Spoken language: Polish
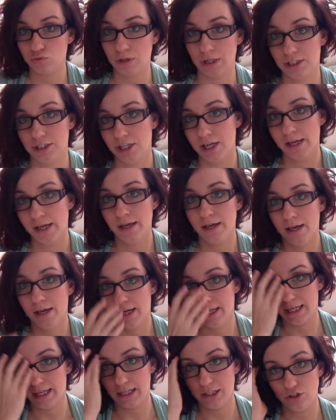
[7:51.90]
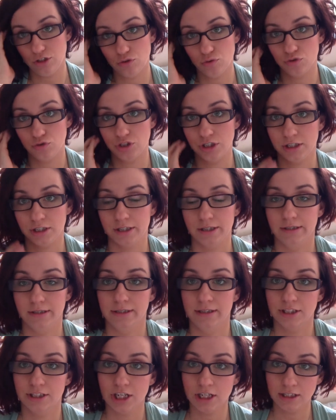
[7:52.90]
szukać jakichś różnych
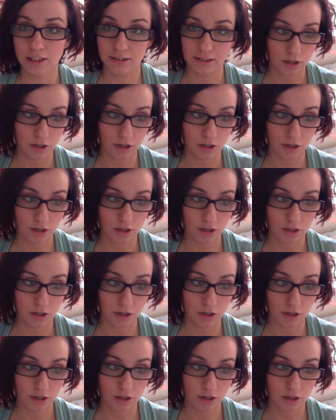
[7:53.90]
e, cieni,